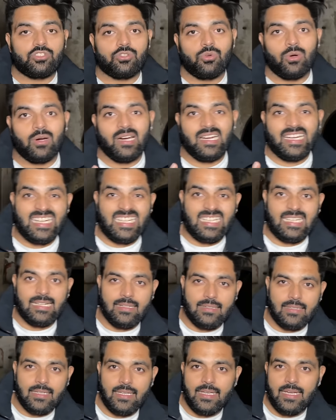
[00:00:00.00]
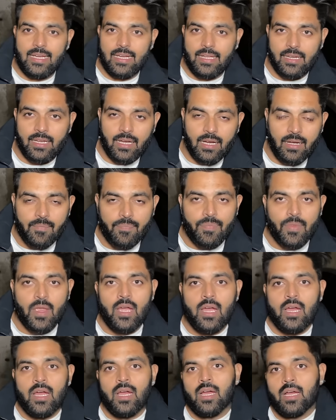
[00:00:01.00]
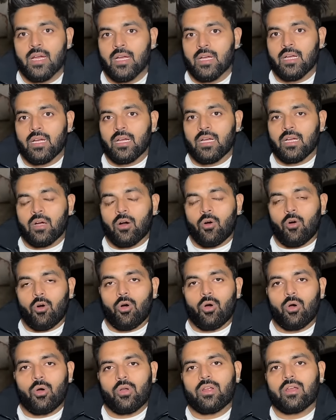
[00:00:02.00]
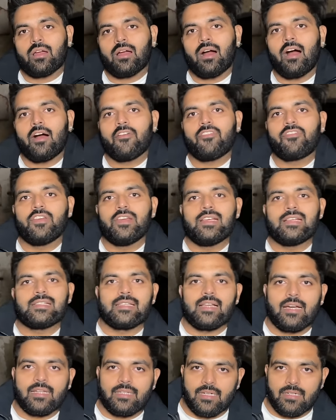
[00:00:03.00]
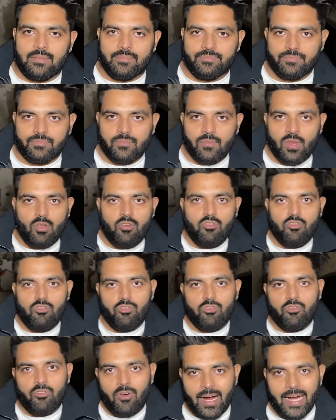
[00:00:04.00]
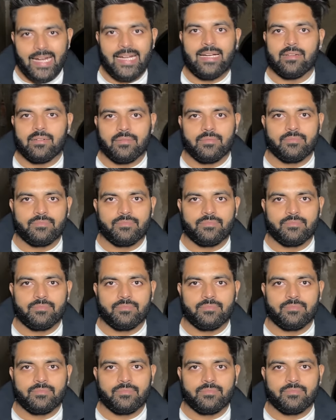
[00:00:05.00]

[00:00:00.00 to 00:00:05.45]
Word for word: को कनेक्ट करता है ये एरिया और काफ़ी ज़्यादा वाइड